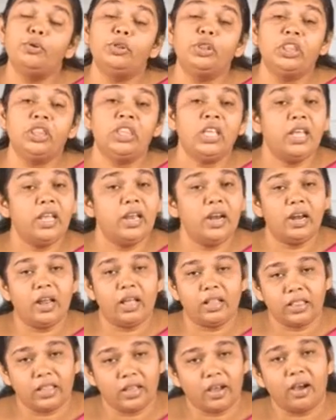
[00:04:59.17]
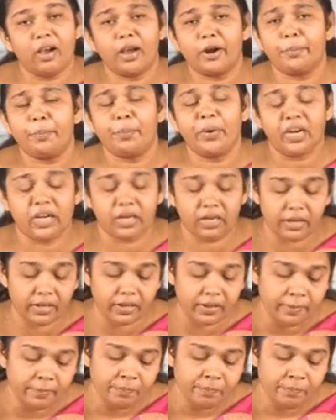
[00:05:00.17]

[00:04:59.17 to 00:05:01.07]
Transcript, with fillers: புத்தியில் அந்தகாரப்பட்டு